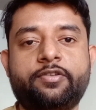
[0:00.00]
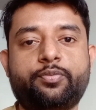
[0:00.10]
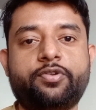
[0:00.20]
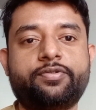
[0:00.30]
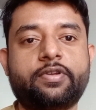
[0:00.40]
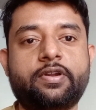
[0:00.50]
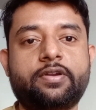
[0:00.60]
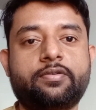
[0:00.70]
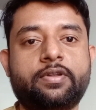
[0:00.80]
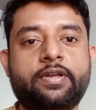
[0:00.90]
স্পন্সর
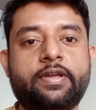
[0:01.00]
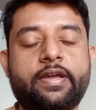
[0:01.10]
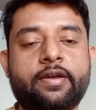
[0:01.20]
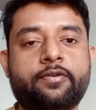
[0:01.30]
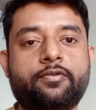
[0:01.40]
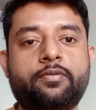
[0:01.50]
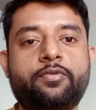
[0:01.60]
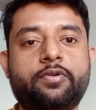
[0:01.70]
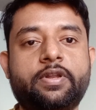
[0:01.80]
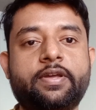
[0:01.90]
আসলে একরকম
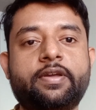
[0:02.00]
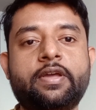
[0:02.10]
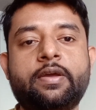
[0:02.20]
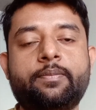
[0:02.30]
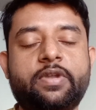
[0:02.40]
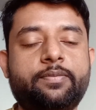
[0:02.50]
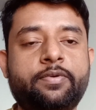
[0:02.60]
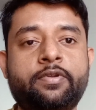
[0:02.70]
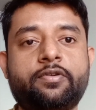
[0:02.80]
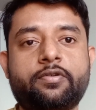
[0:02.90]
হইলে মানে
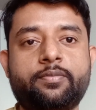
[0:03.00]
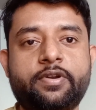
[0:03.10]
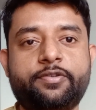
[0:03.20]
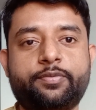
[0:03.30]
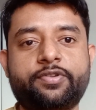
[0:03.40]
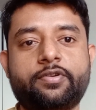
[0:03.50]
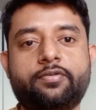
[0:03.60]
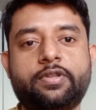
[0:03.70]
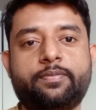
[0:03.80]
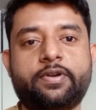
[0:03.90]
বিভিন্ন রকমের স্পন্সর
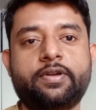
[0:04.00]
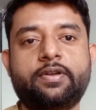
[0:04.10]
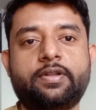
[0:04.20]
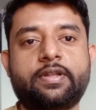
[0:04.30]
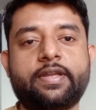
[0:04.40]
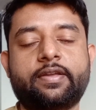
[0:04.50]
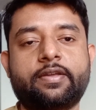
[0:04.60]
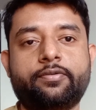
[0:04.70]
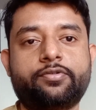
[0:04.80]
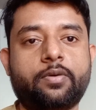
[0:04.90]
হইতে পারে লাইক
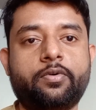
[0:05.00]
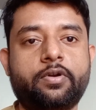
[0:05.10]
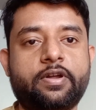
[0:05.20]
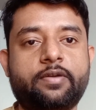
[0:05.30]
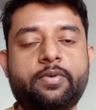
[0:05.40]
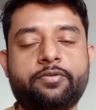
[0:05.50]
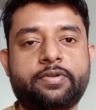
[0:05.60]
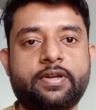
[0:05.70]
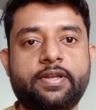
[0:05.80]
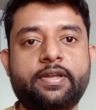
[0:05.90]
কেউ জব হোল্ডার
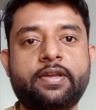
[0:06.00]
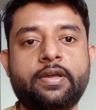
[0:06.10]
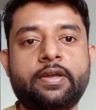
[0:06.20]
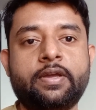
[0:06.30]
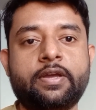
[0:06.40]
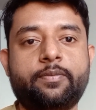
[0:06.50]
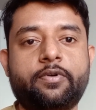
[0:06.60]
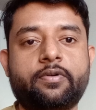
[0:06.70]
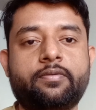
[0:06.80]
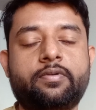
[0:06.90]
ব্যবসায়ী
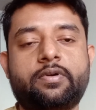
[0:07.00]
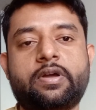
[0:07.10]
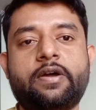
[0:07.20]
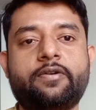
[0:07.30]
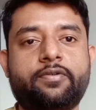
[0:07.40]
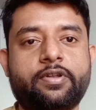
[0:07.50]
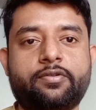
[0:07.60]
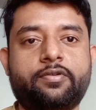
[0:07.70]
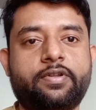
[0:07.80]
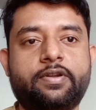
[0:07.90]
এবং আরও অনেক
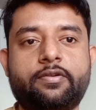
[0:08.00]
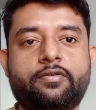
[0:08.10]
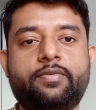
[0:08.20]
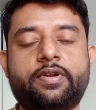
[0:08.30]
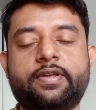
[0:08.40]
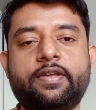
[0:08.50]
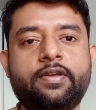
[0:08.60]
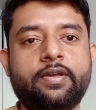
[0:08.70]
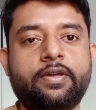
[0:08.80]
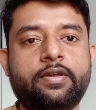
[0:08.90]
ধরনের এরকম আর কি
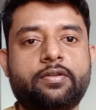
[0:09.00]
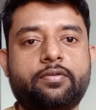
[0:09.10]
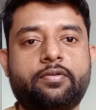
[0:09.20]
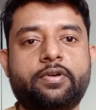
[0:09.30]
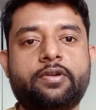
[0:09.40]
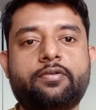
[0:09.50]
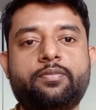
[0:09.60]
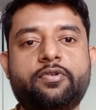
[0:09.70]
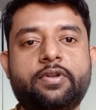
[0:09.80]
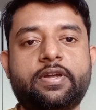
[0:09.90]
তো এরকম
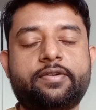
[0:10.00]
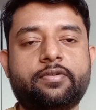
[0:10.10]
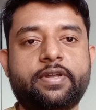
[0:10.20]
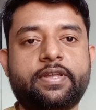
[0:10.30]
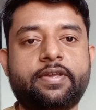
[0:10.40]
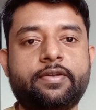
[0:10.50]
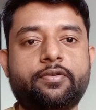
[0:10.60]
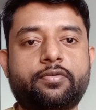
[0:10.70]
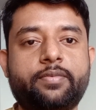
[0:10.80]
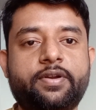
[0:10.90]
হইলে আসলে কি কি
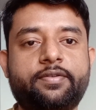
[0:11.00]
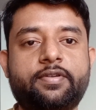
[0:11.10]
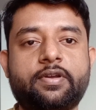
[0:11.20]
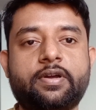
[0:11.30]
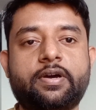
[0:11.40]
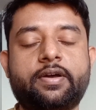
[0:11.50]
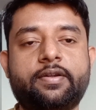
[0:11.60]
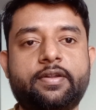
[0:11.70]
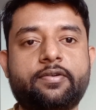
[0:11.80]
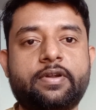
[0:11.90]
ডকুমেন্টস
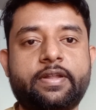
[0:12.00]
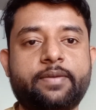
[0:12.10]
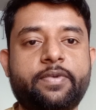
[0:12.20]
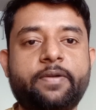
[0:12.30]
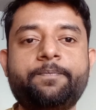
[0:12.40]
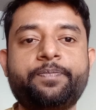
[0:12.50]
রেডি করা লাগবে